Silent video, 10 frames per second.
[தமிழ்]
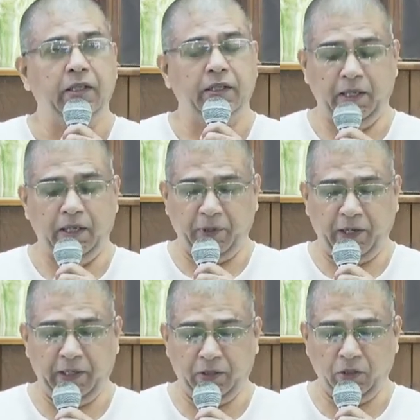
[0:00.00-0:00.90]
நாம்
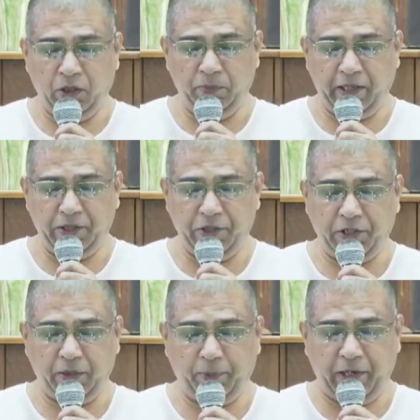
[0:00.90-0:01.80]
பார்க்கிறோம்
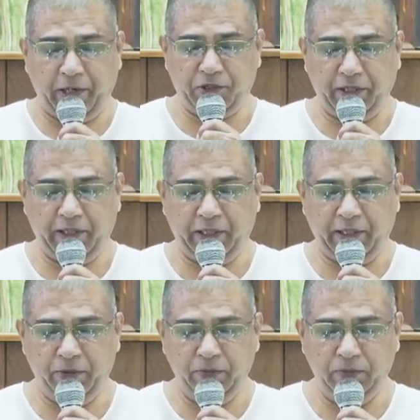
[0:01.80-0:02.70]
மனுஷர்
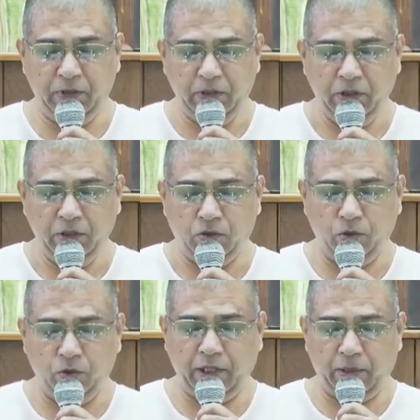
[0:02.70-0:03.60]
பாஷைகளையும்
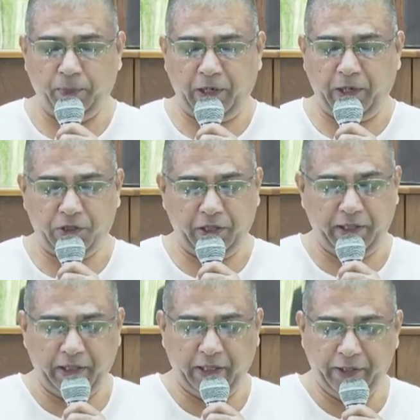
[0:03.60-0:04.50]
தூதர்
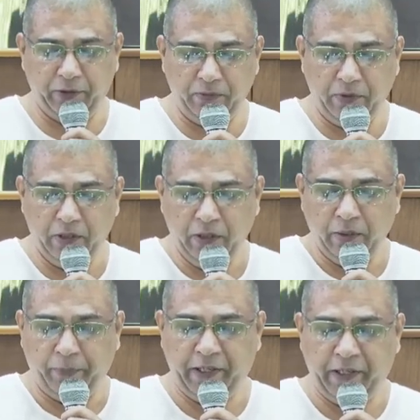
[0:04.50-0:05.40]
பாஷைகளையும்
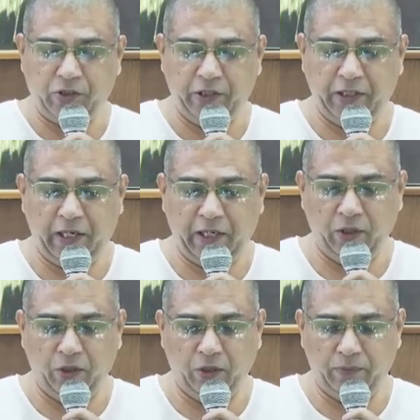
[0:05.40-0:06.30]

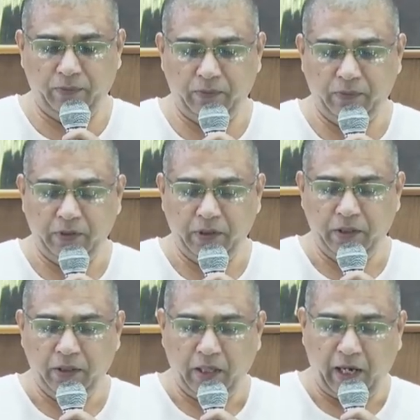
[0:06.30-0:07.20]
பேசினாலும்
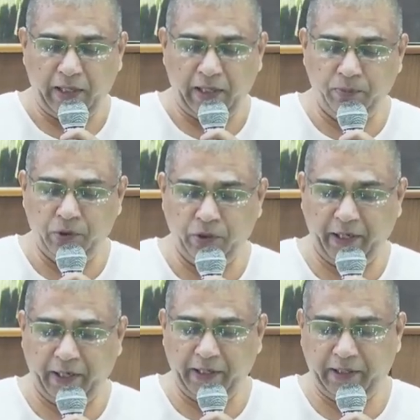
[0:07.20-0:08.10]
அன்பு
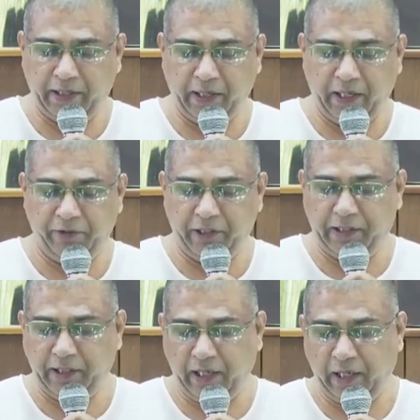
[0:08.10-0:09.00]
எனக்கு
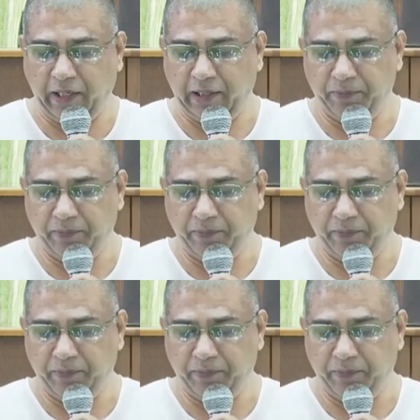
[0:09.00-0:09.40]
இராவிட்டால்